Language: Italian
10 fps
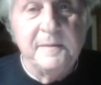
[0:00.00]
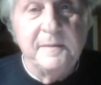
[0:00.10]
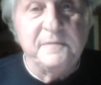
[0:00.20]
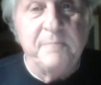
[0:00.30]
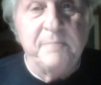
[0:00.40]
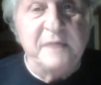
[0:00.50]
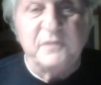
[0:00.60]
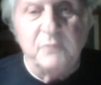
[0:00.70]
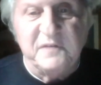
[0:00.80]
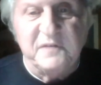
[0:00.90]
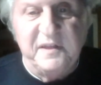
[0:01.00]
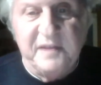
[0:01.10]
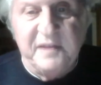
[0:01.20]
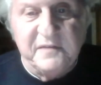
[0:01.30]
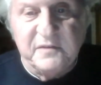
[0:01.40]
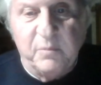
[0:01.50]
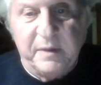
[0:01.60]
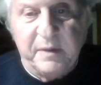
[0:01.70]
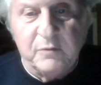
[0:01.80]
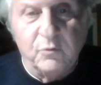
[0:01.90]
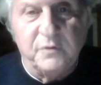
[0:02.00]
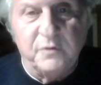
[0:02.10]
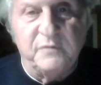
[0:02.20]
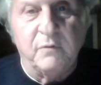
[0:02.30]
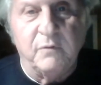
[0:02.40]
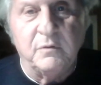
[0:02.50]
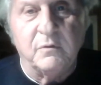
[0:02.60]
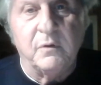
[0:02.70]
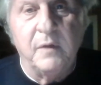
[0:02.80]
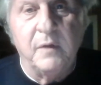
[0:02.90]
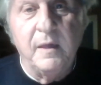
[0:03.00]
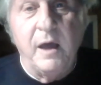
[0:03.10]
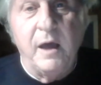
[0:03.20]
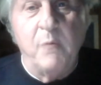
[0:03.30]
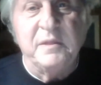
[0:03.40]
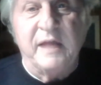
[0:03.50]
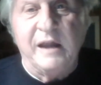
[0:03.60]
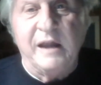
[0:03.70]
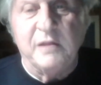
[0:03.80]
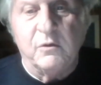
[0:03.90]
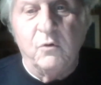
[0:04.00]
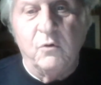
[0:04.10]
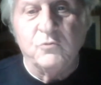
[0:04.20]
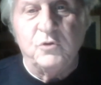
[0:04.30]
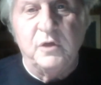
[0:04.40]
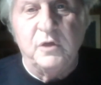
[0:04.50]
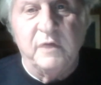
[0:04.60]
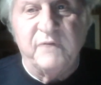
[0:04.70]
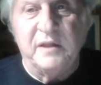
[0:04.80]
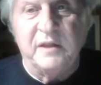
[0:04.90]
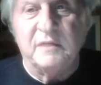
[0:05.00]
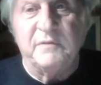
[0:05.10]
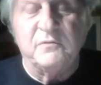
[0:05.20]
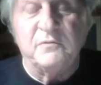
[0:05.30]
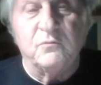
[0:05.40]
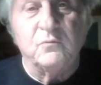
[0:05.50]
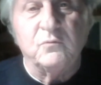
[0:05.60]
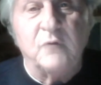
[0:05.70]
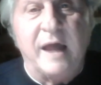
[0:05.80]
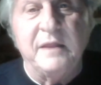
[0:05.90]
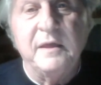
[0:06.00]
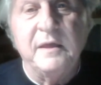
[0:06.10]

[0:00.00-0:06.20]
si pensa ad una sanità senza operatori, si vogliono aumentare le tecnologie, fare interventi strutturali